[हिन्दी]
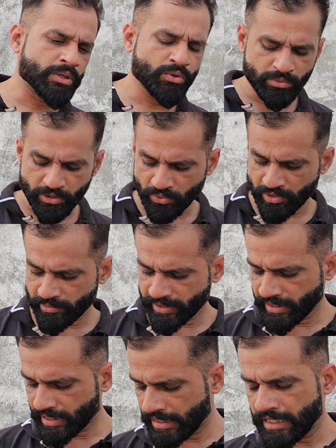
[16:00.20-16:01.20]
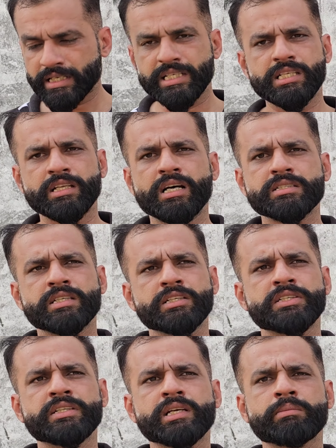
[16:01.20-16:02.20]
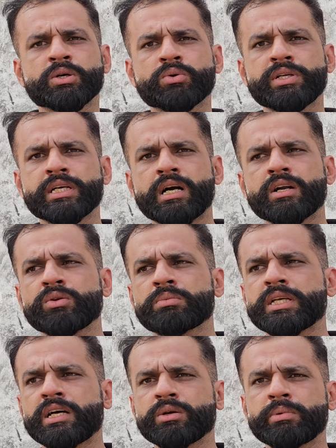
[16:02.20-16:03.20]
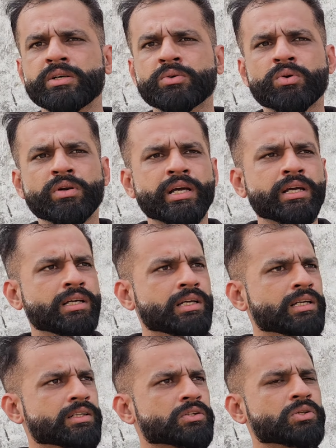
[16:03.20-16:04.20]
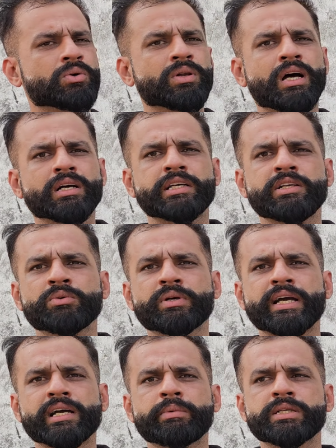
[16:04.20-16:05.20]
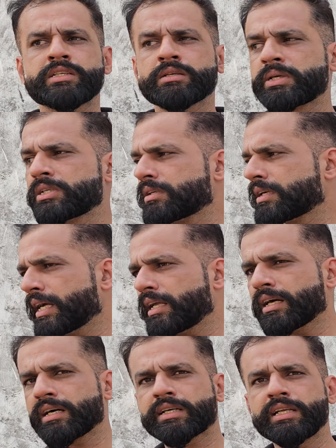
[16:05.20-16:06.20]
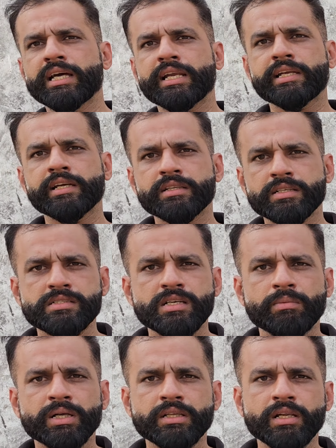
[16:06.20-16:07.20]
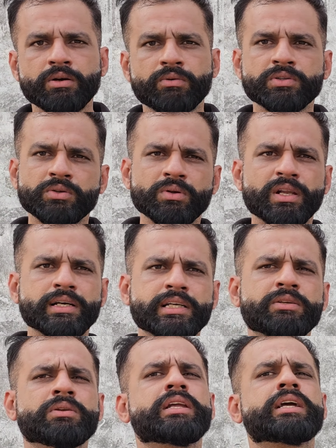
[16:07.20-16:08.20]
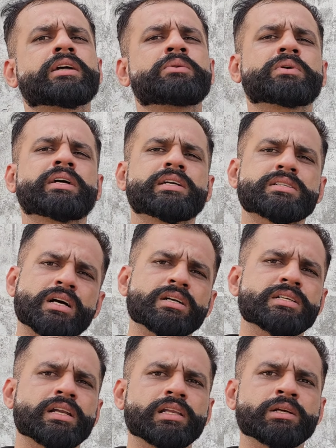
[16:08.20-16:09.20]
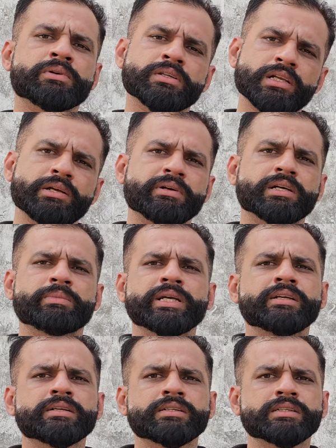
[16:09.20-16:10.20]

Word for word: अपन भी को भाई यार ना किसी आस थी जिंदगी में कोई रिकॉर्ड नहीं बता दो भाई अंकुर ने दो लाख की नू कह के बेची भाई ढाई लाख की लिया रखी दस हजार बाद ले दो लाख की लेके नू कह साठ हजार लेवेंगे तो लेवेंगे भाई